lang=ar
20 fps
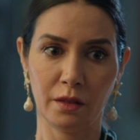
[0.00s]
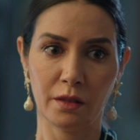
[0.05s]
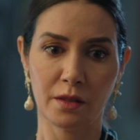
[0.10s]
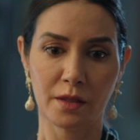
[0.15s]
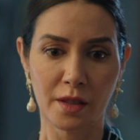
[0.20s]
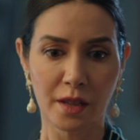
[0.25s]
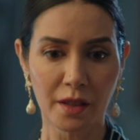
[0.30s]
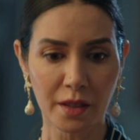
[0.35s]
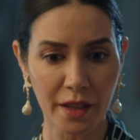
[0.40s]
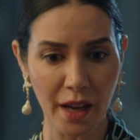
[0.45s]

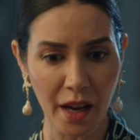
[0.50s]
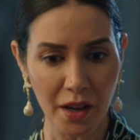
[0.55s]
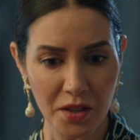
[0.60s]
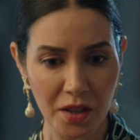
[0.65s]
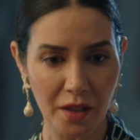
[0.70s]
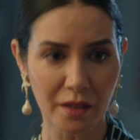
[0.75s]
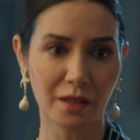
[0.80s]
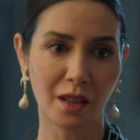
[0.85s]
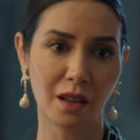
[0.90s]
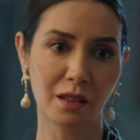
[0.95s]
أنا كتير
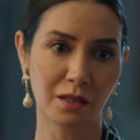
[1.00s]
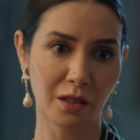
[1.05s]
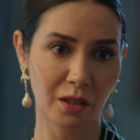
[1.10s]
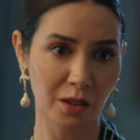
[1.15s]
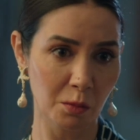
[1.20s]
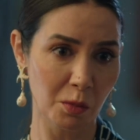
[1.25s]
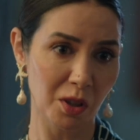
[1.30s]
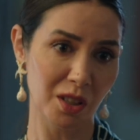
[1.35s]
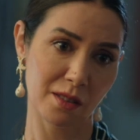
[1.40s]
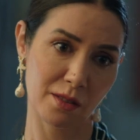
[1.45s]
حابة إني
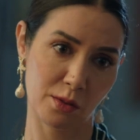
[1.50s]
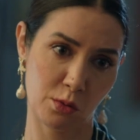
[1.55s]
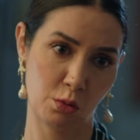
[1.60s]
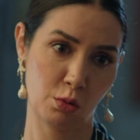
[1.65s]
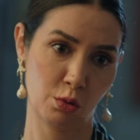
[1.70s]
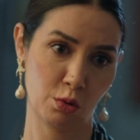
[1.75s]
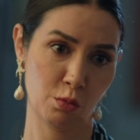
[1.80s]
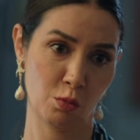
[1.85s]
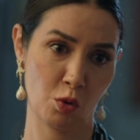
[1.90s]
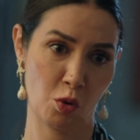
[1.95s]
أتعرف
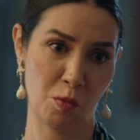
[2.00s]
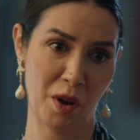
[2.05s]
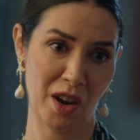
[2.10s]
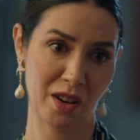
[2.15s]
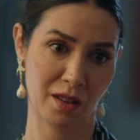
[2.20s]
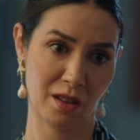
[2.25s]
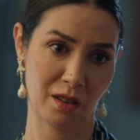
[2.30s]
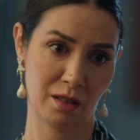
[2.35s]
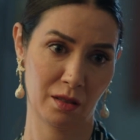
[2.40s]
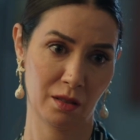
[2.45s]
عليك عن
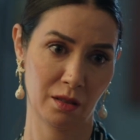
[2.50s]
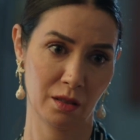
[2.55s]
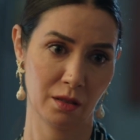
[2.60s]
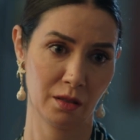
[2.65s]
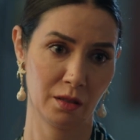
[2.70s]
قريب عمر